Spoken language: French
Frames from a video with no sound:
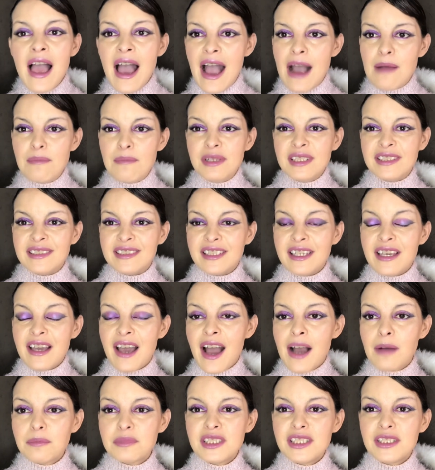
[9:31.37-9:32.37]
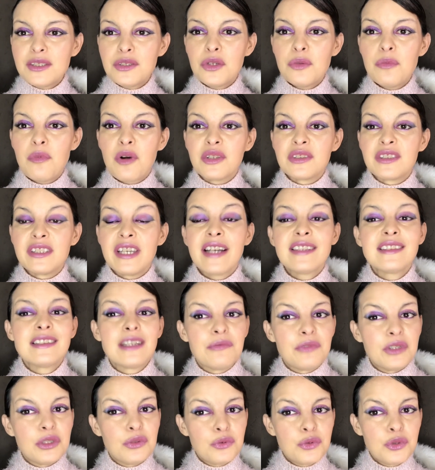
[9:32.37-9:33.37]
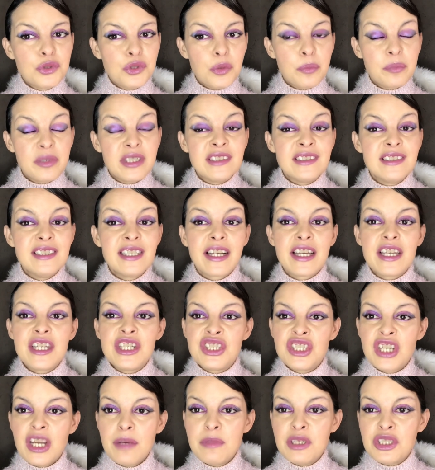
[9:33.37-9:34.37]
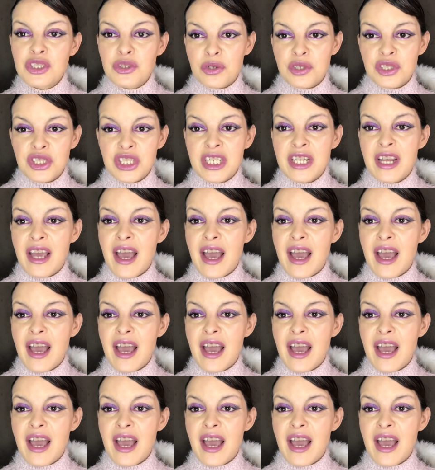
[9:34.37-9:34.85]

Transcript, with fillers: à me laisser un petit commentaire, ça fait toujours plaisir et j'aime échanger